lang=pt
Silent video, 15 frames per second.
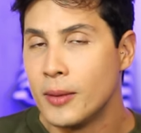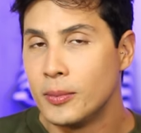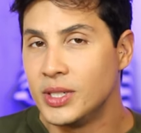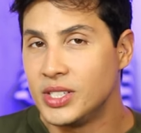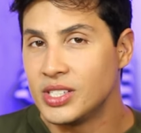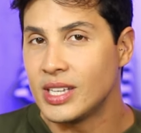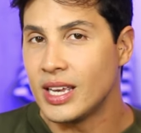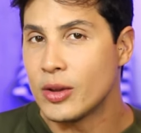Me
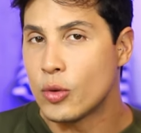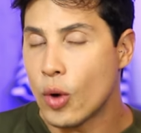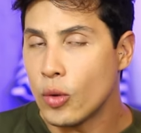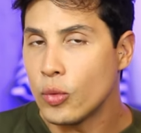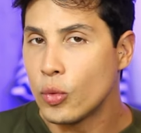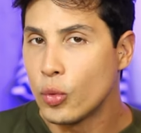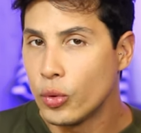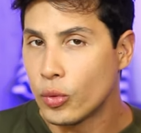diz aí
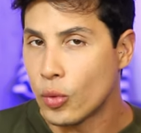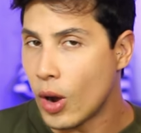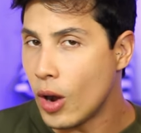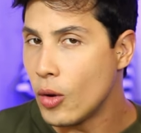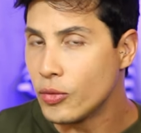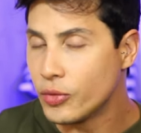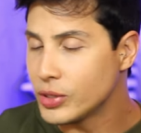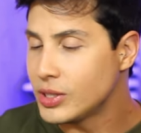qual
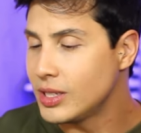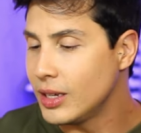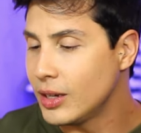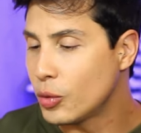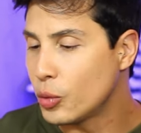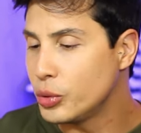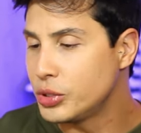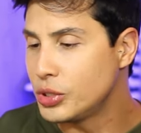qual você
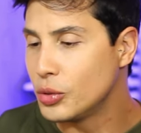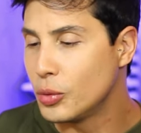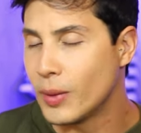curtiu